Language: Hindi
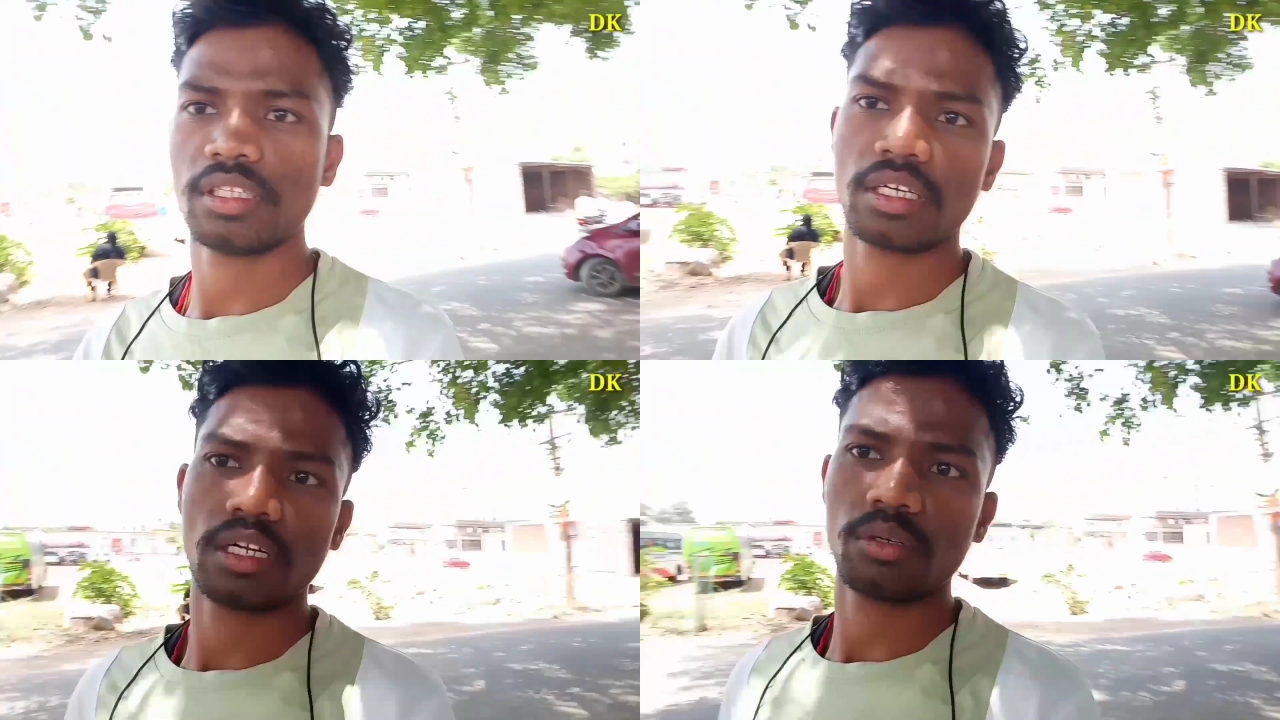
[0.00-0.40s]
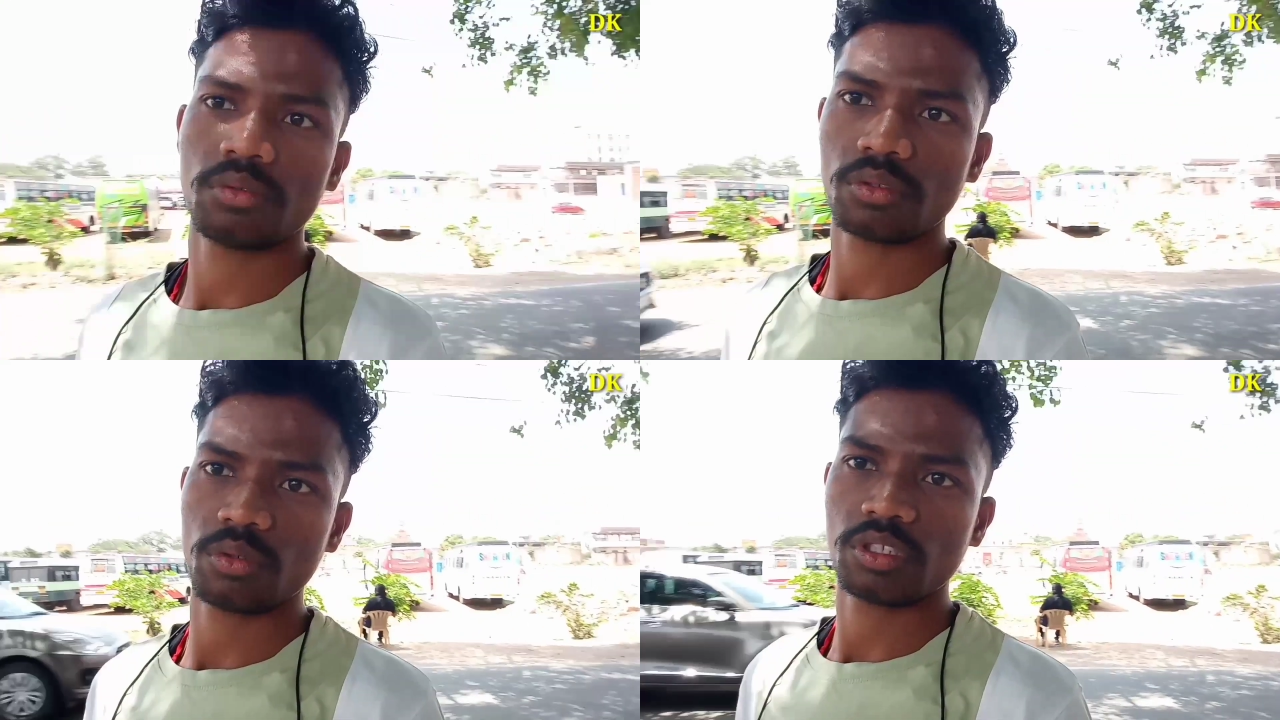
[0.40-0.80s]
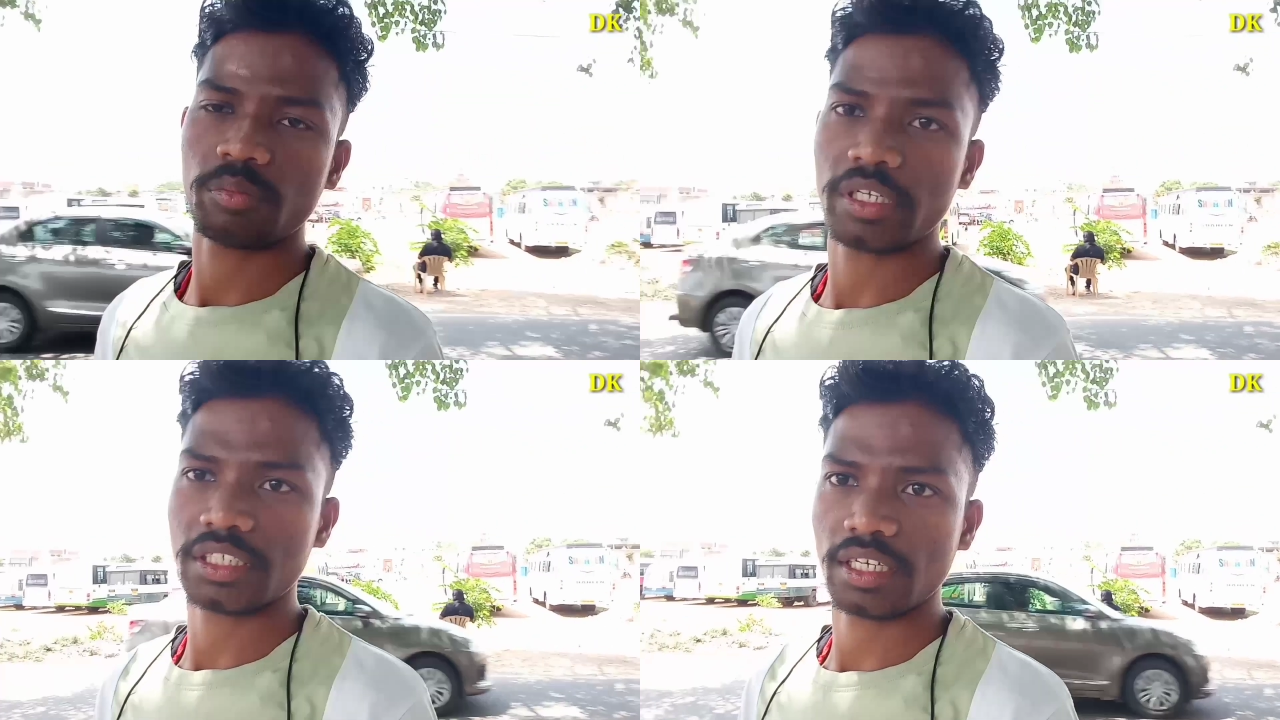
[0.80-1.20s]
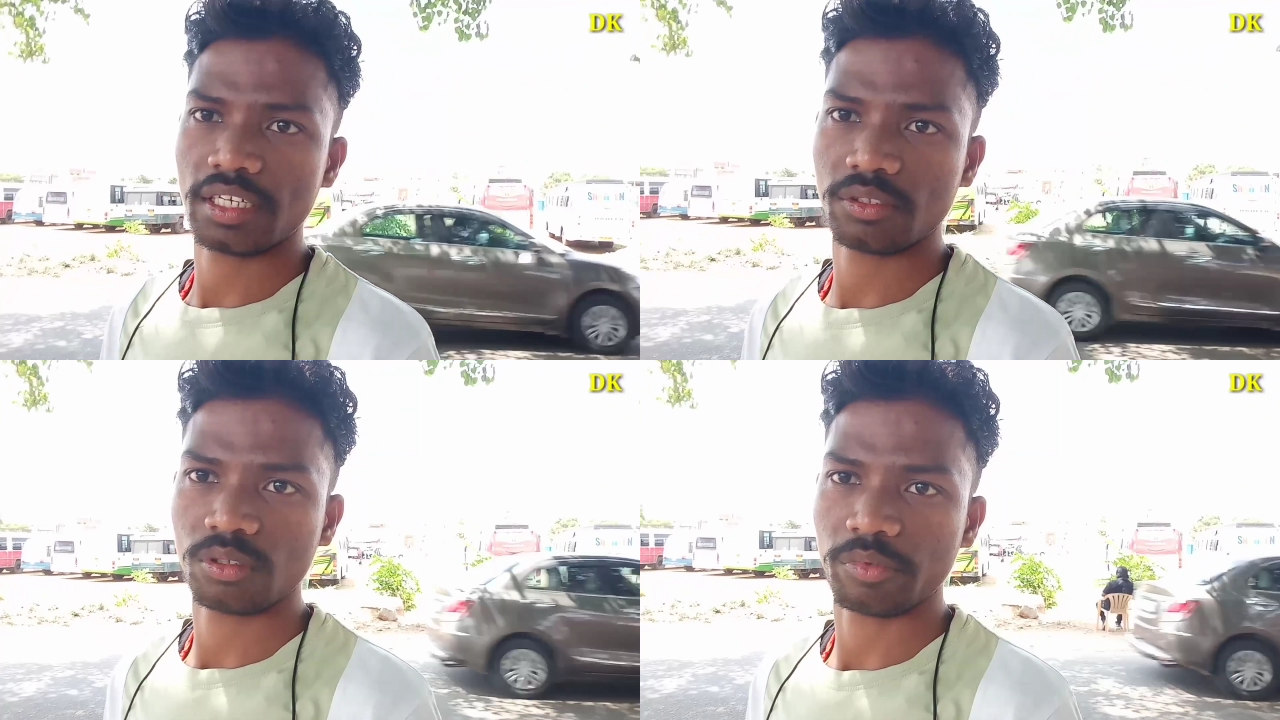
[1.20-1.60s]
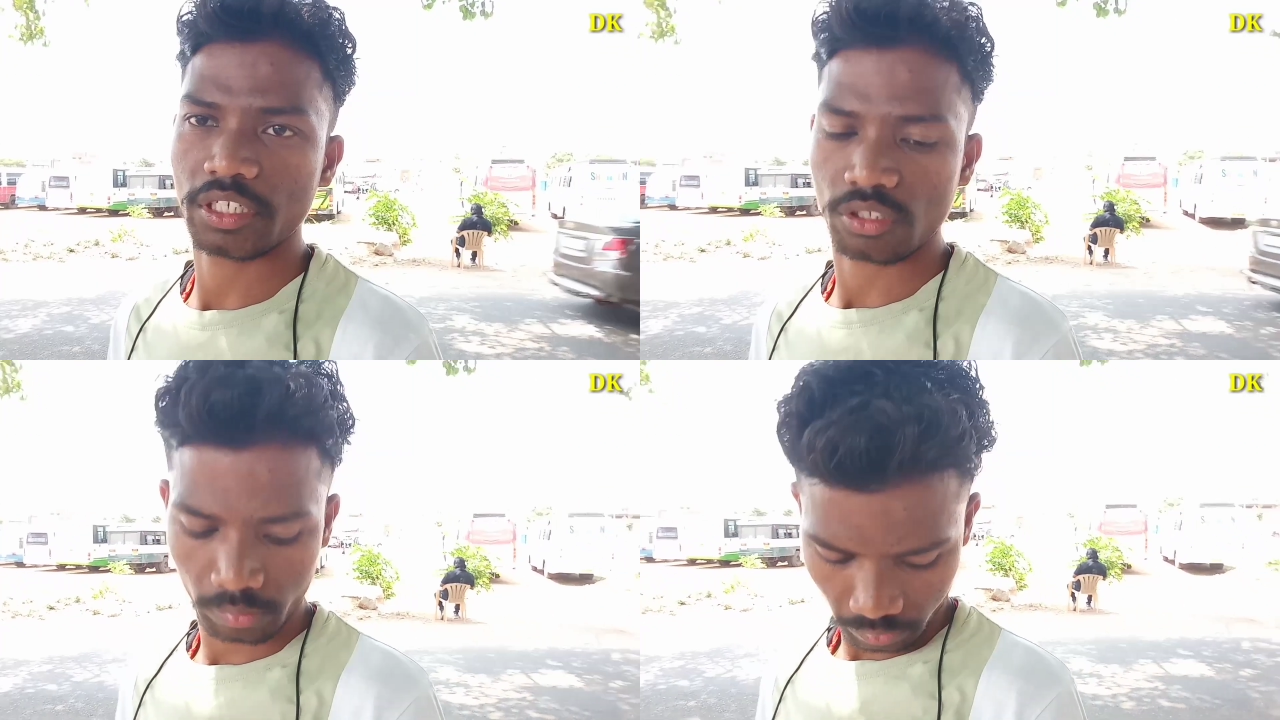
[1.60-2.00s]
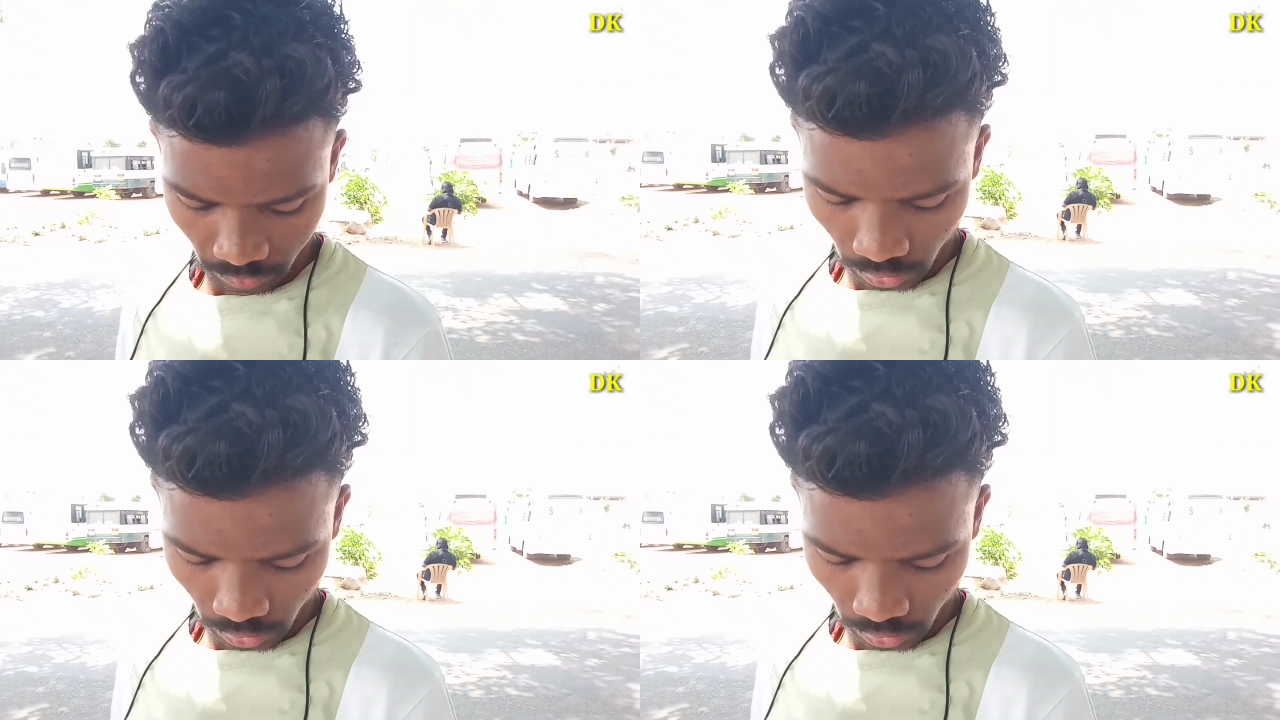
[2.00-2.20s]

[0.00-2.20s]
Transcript: तो देख रहे हो लोग भी देख रहे हैं मेरे को